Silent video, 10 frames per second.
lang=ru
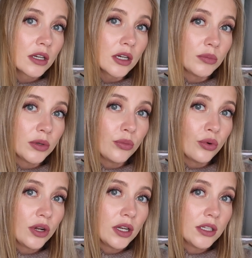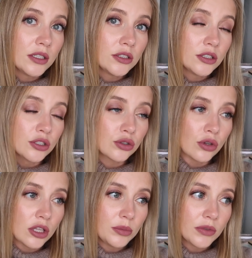как бы более
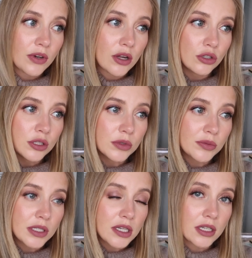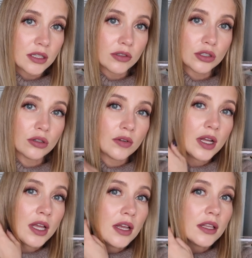тяжелыми в хорошем смысле этого
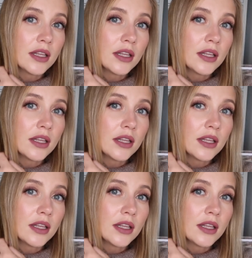слова.